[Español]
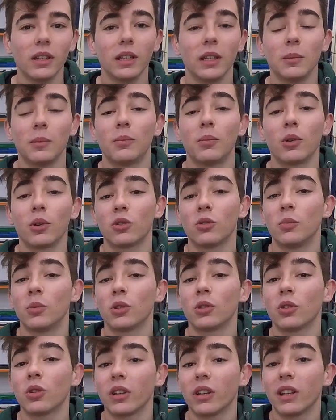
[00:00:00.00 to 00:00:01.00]
y por
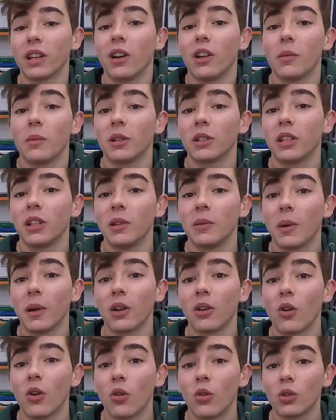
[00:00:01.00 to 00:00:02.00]
supuesto que he dejado de participar en
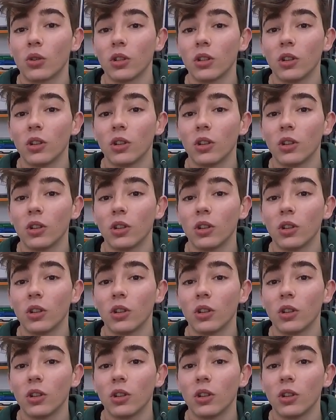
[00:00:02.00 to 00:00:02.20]
el concurso